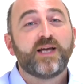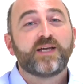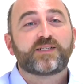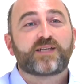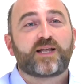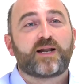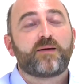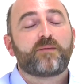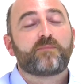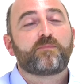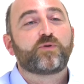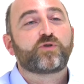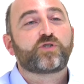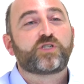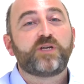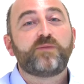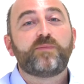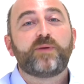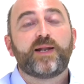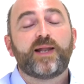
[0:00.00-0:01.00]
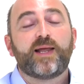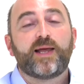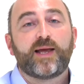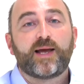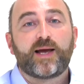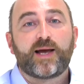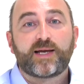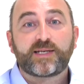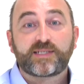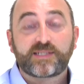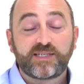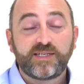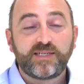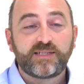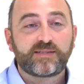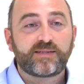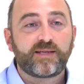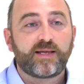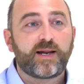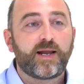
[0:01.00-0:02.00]
sarà possibile
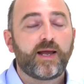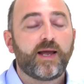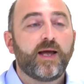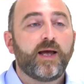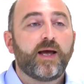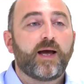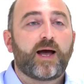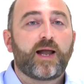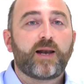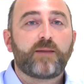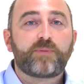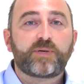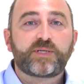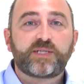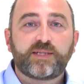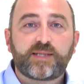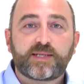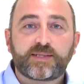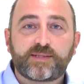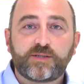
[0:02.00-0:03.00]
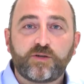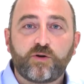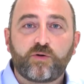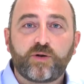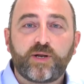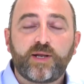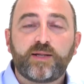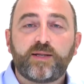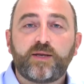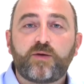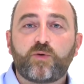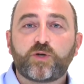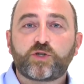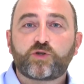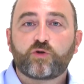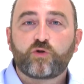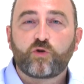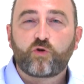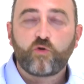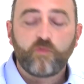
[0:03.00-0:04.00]
assistere alla presentazione di
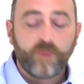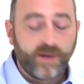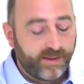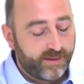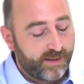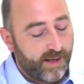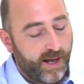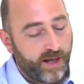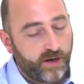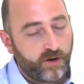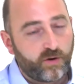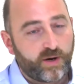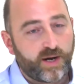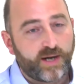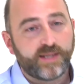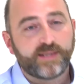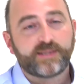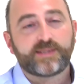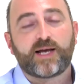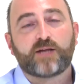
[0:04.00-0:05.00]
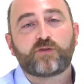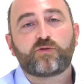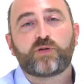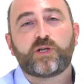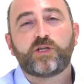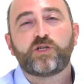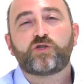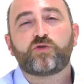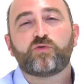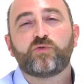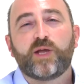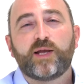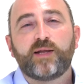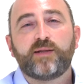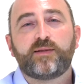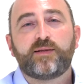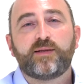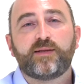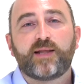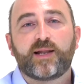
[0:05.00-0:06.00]
questo documentario realizzato dagli
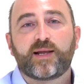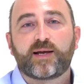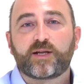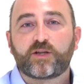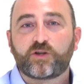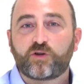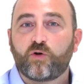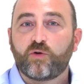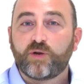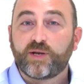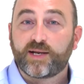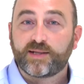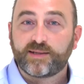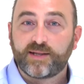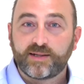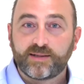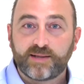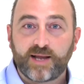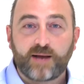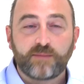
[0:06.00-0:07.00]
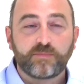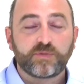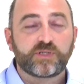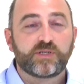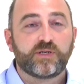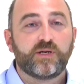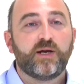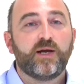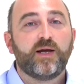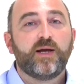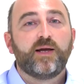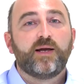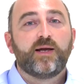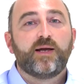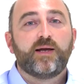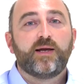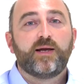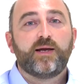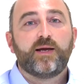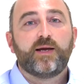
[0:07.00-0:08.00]
studenti della Cattolica del DAMS
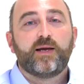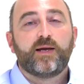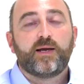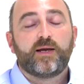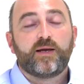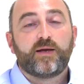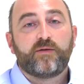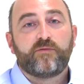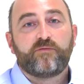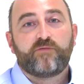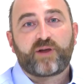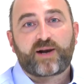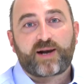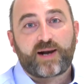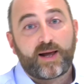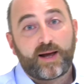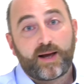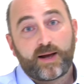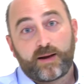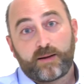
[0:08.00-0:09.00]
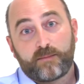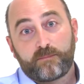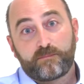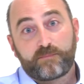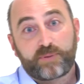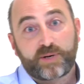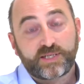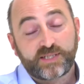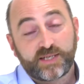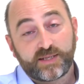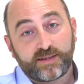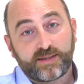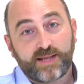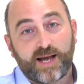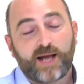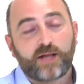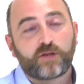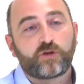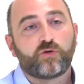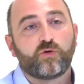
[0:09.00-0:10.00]
eh, verrà
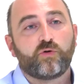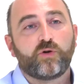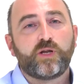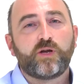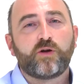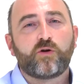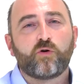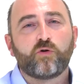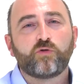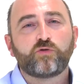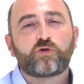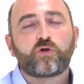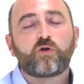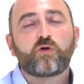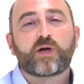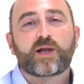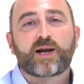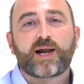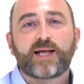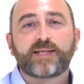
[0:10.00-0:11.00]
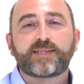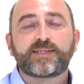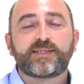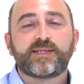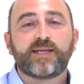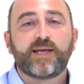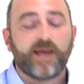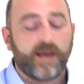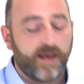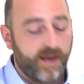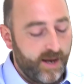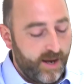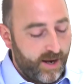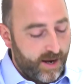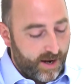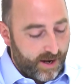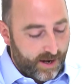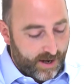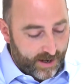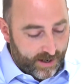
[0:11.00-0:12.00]
presentato l'incontro grazie
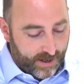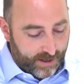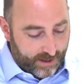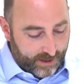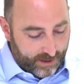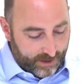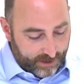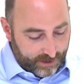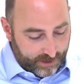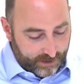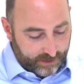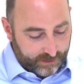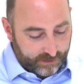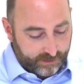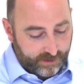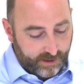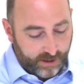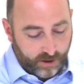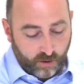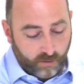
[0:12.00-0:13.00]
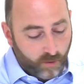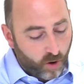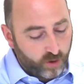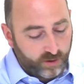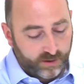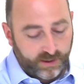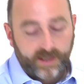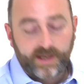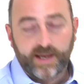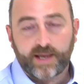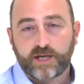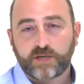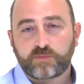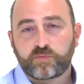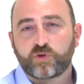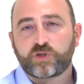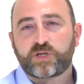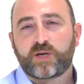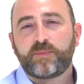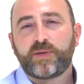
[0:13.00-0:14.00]
a Diego Motta che è
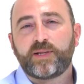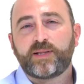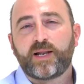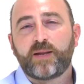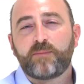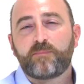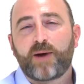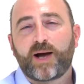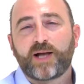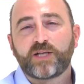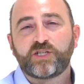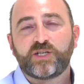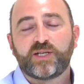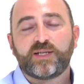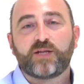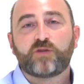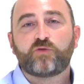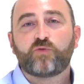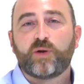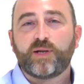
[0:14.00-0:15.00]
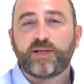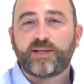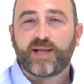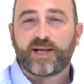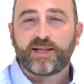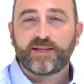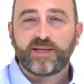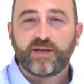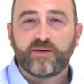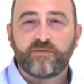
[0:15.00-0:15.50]
responsabile delle pagine di attualità di